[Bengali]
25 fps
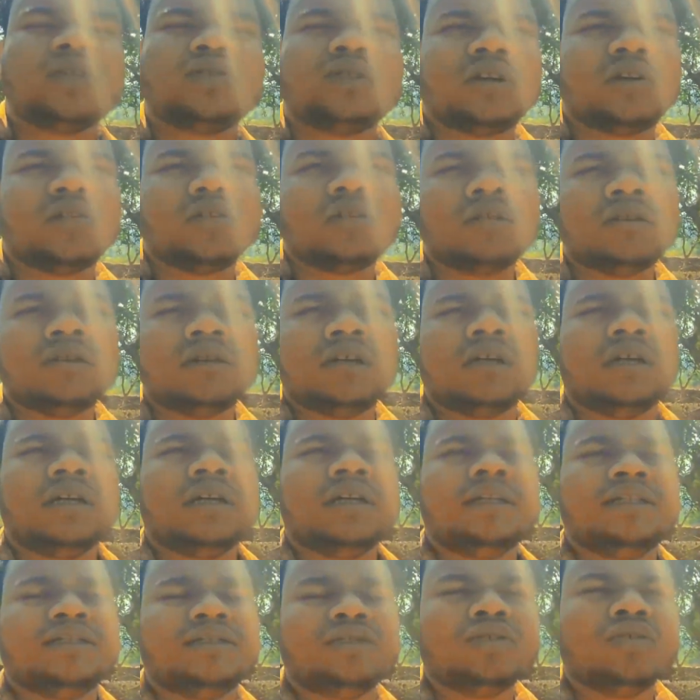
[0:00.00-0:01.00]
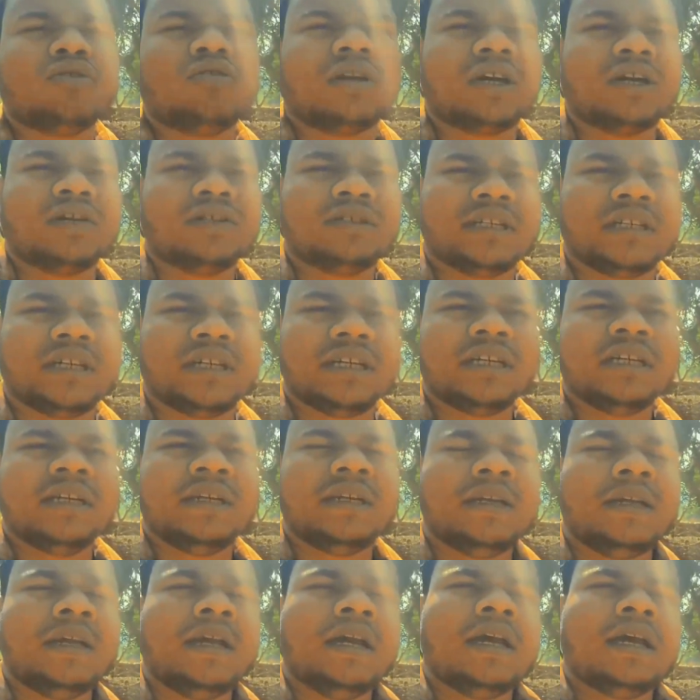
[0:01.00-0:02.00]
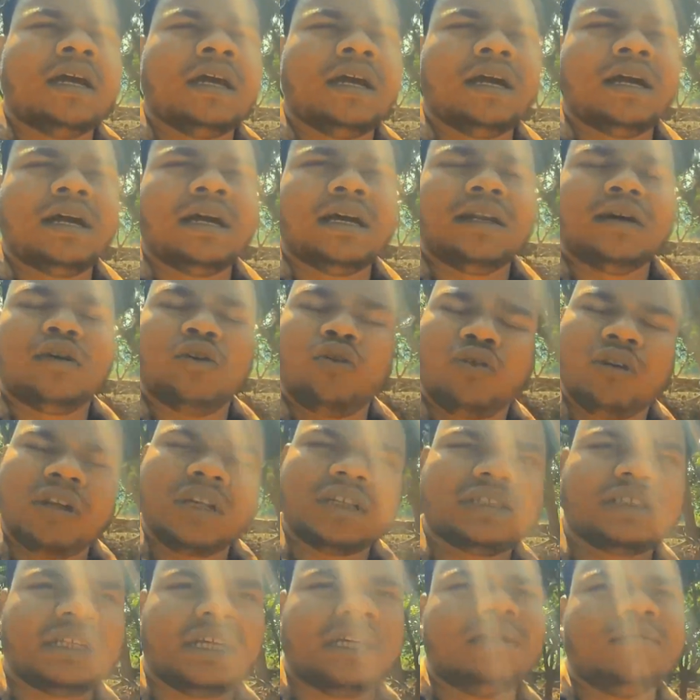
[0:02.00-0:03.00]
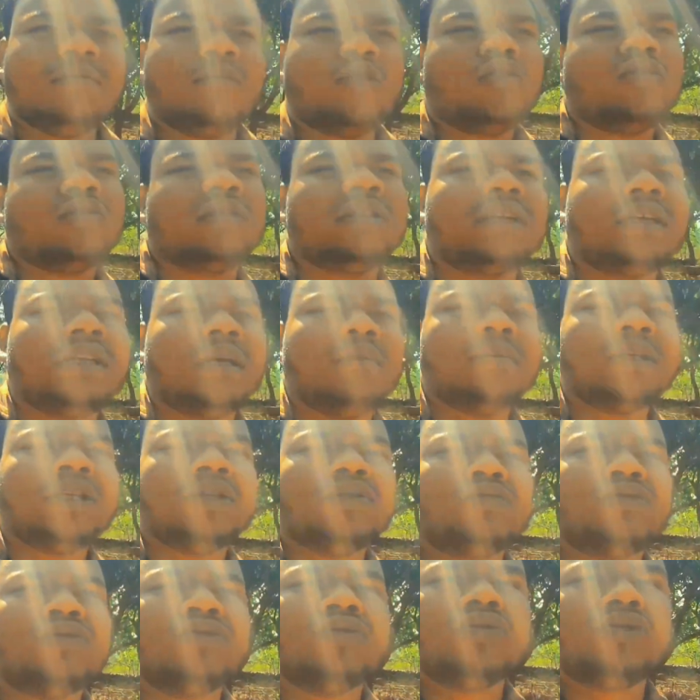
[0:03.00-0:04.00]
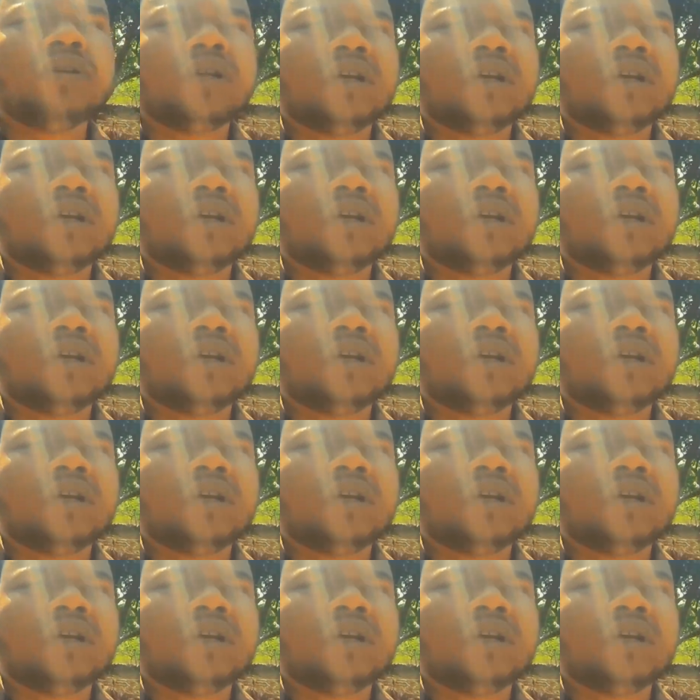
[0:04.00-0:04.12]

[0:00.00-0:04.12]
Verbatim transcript: কিছু এখন নিষিদ্ধ করা হয়েছে এখানে আর অনেক সাইনবোর্ডও দেখলাম কিন্তু